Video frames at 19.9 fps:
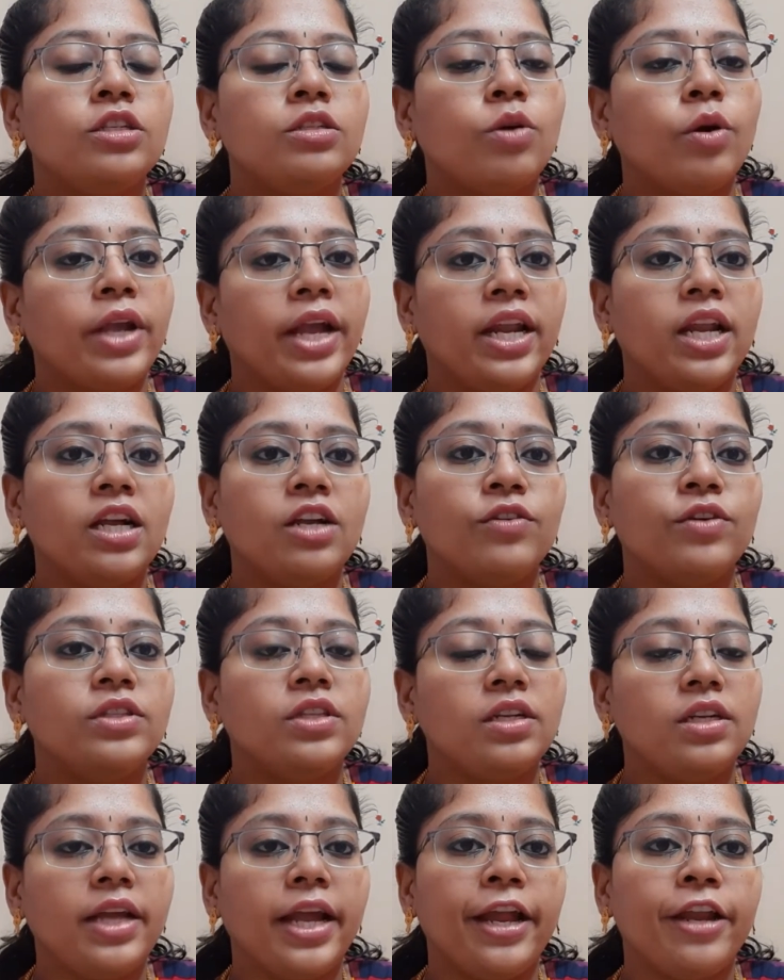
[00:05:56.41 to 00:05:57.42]
ஸோ எனக்கு
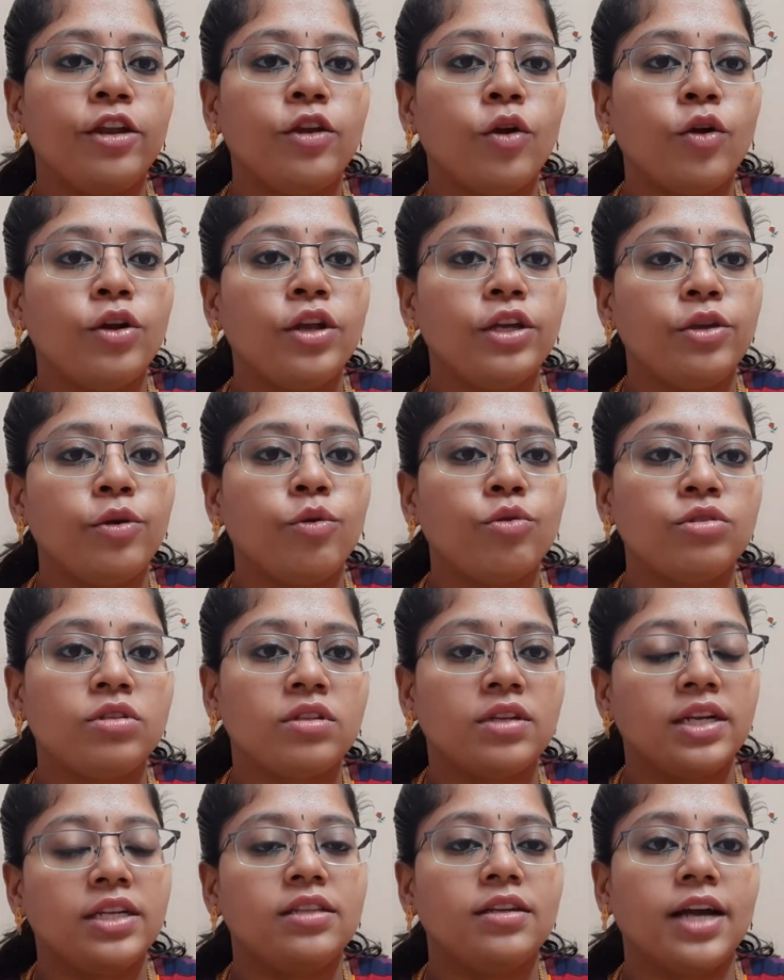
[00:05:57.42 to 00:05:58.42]
வந்துட்டு என்னோடய
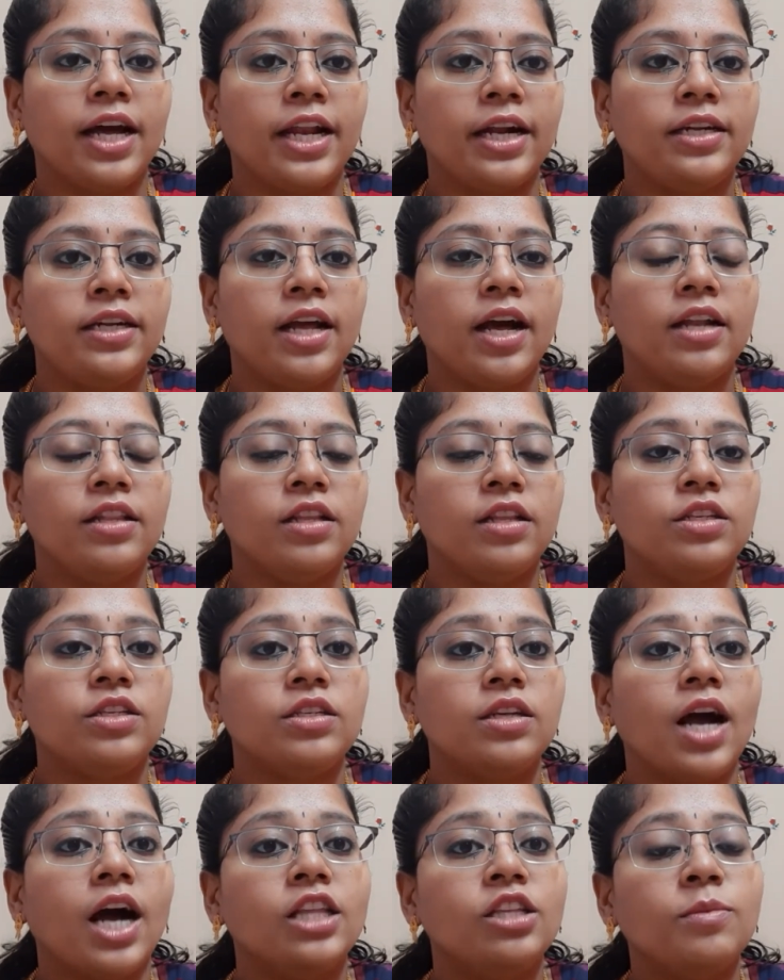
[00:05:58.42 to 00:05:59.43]
யூஸ்க்கு இது கரெக்டாக
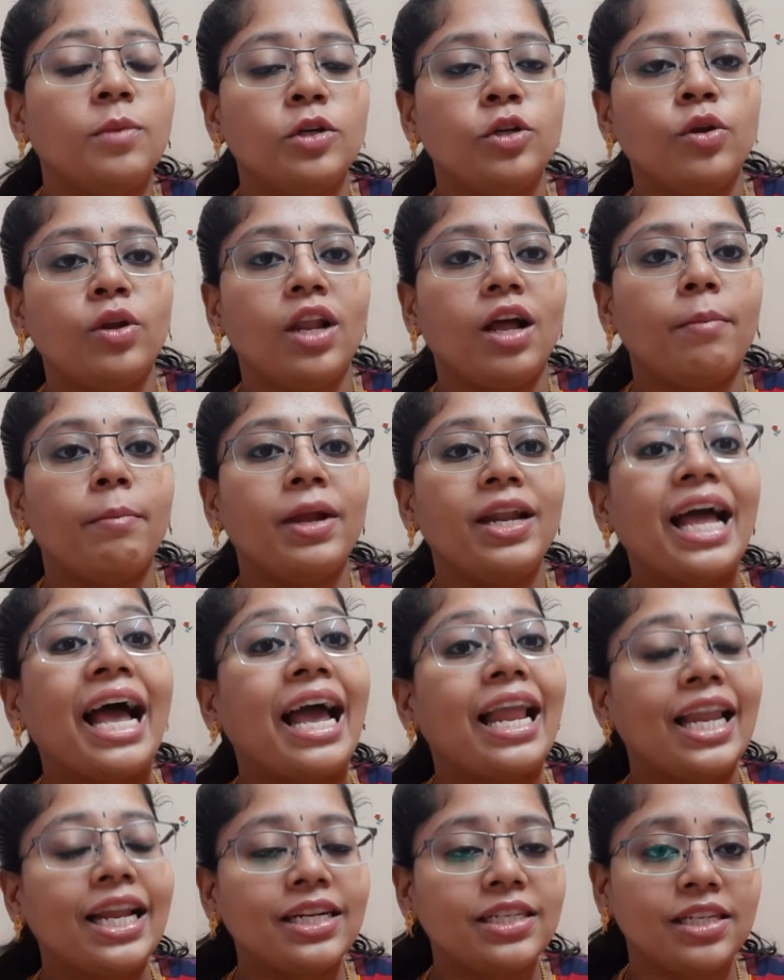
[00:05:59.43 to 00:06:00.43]
இருந்துச்சு அது மட்டும் இல்லாமல்
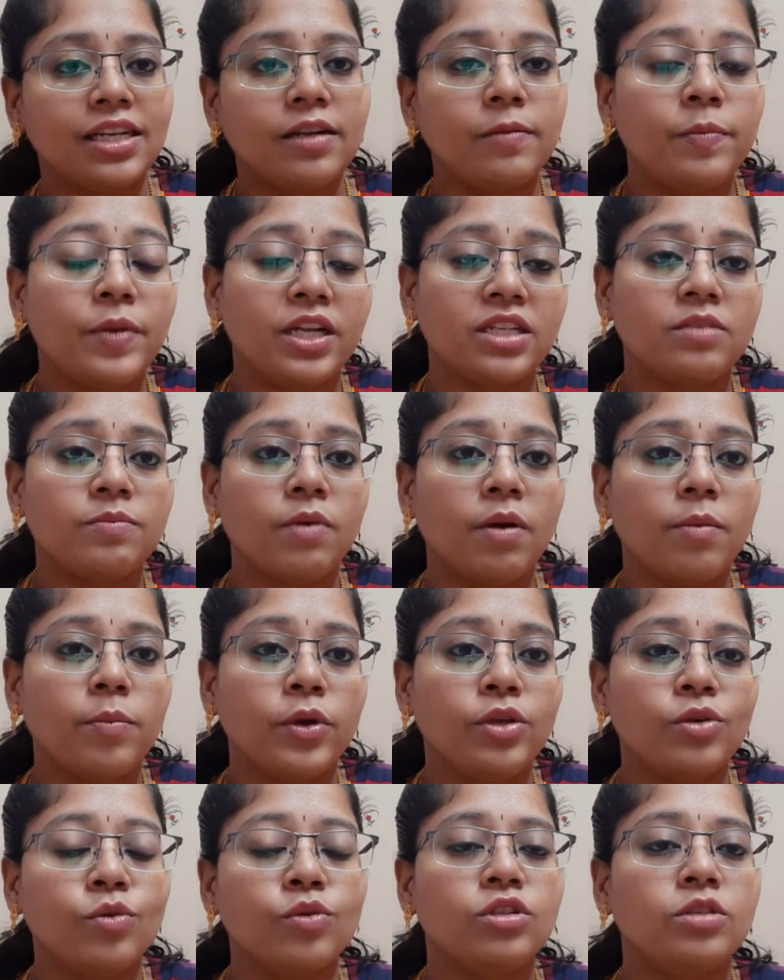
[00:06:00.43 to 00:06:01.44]
நான் எலக்ட்ரிக் ப்ரெஸ்
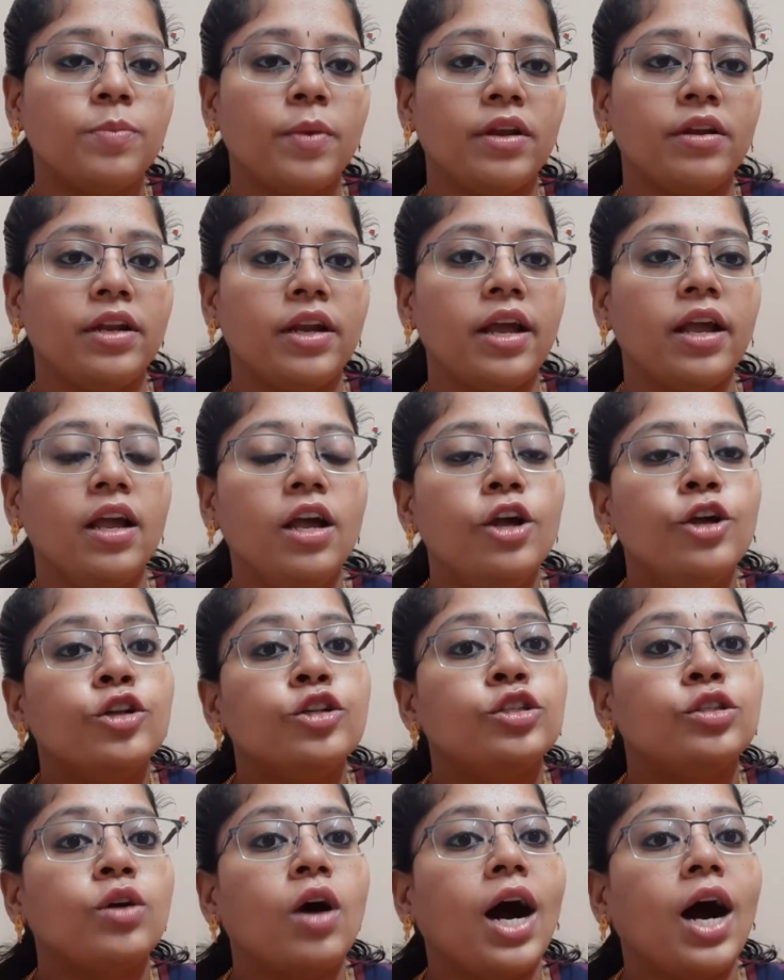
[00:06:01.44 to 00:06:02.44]
பம்பு யூஸ் பண்ணுறேன் ஸோ